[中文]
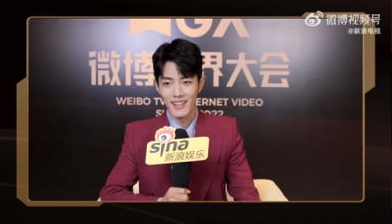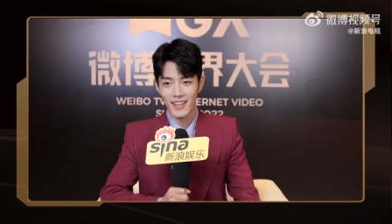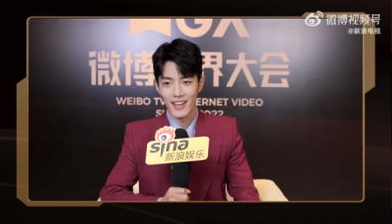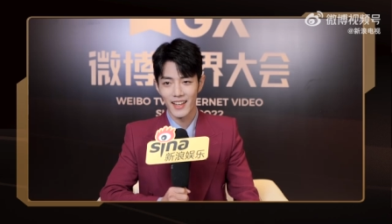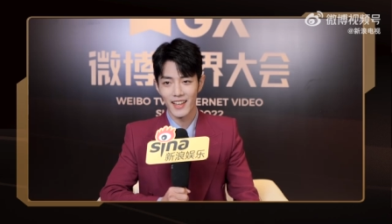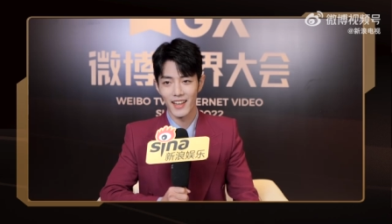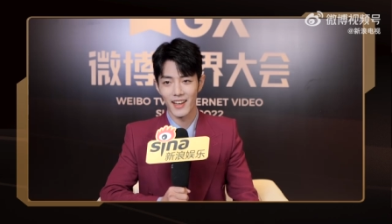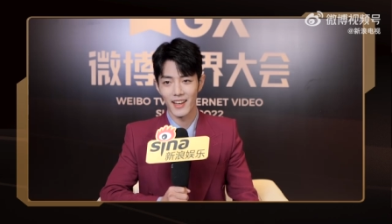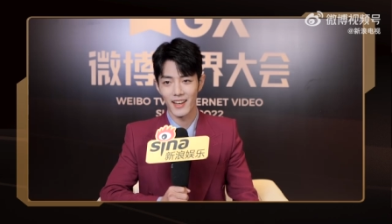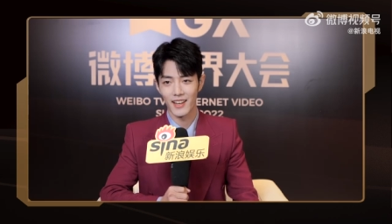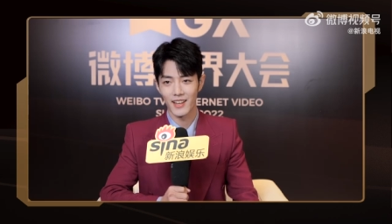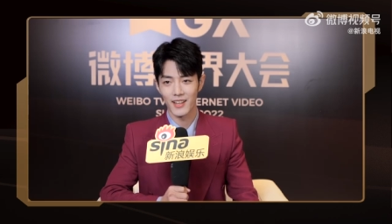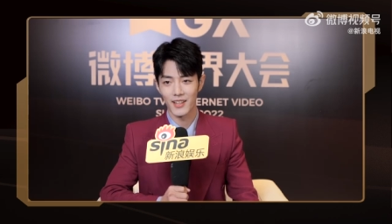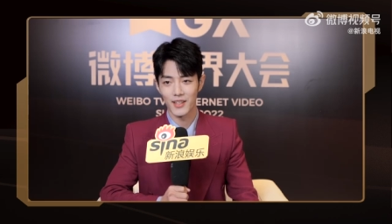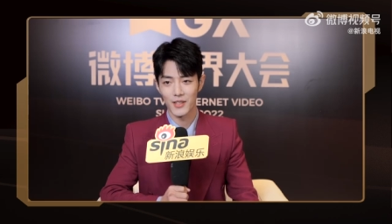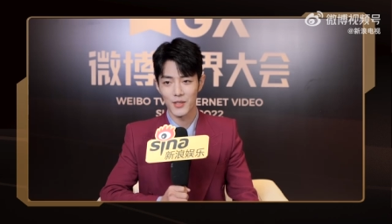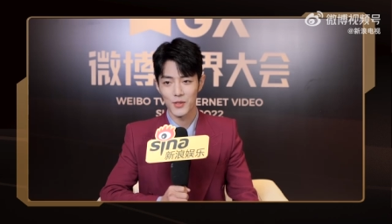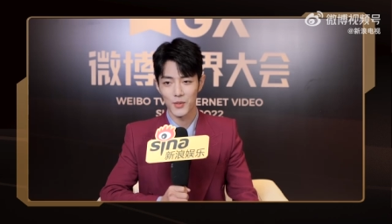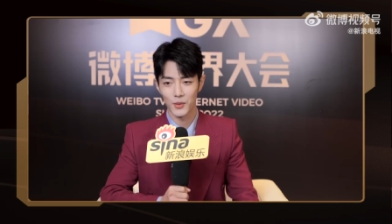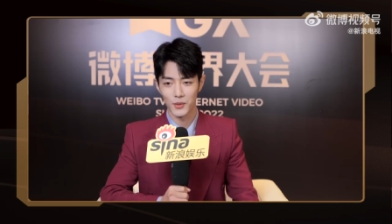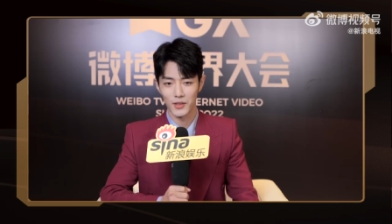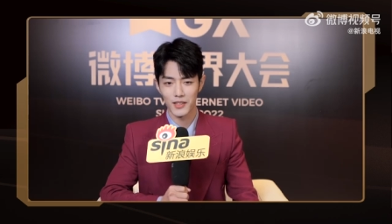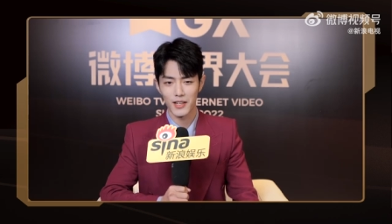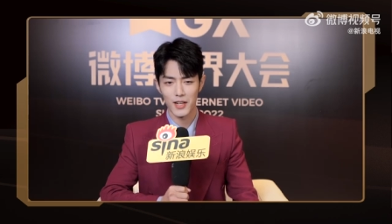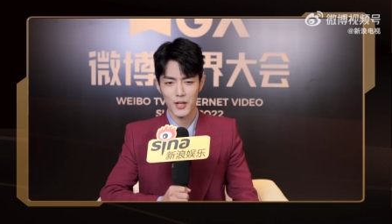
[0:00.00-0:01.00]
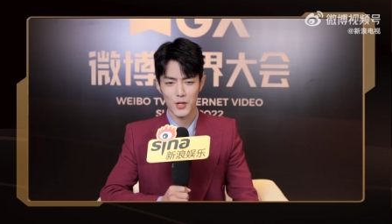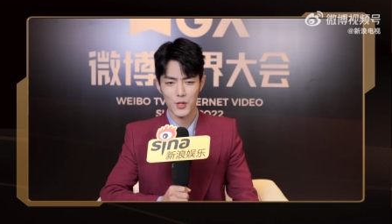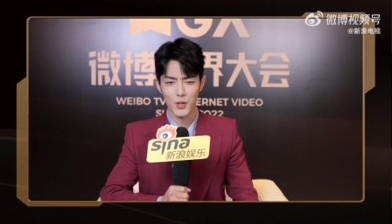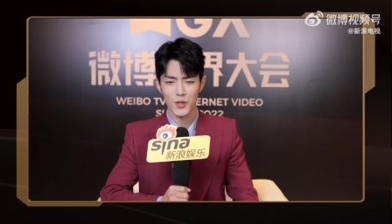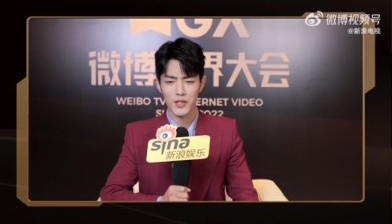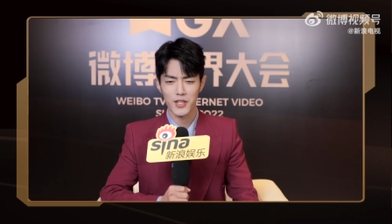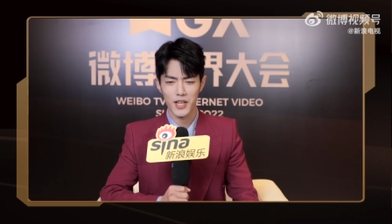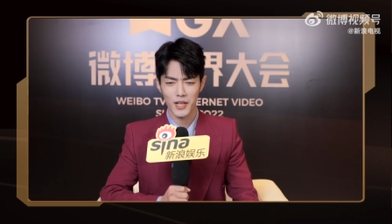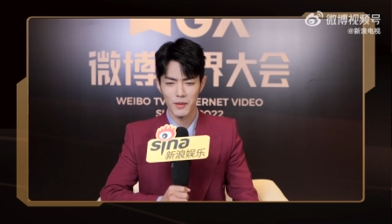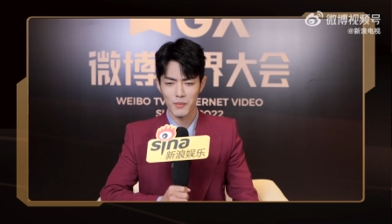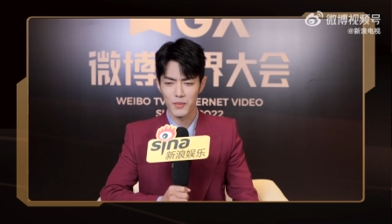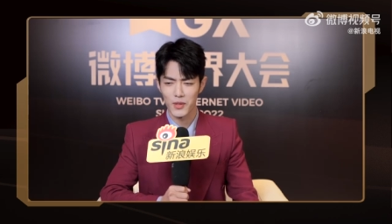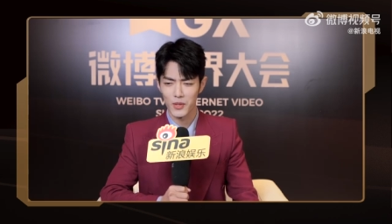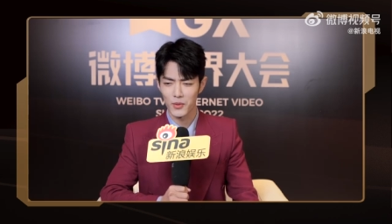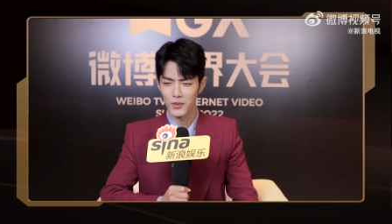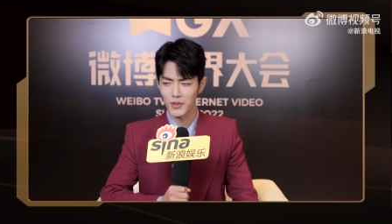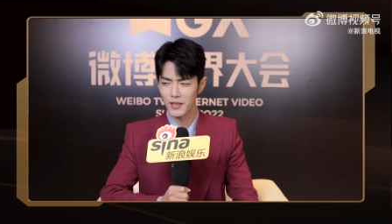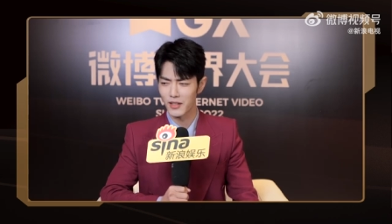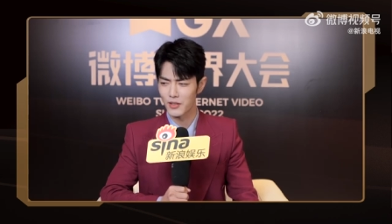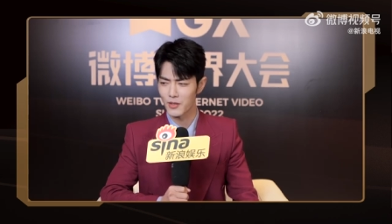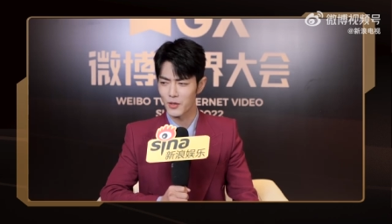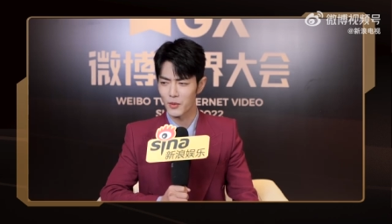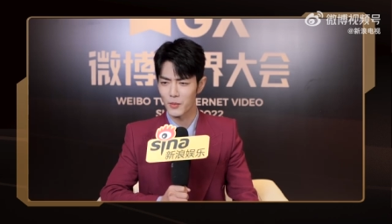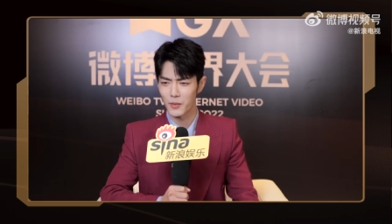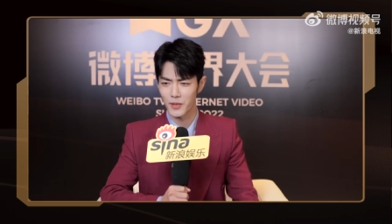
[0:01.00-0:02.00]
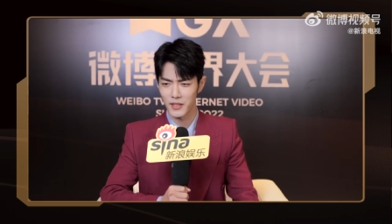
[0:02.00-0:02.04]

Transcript: 哎呀，总的来说，这个命运呢就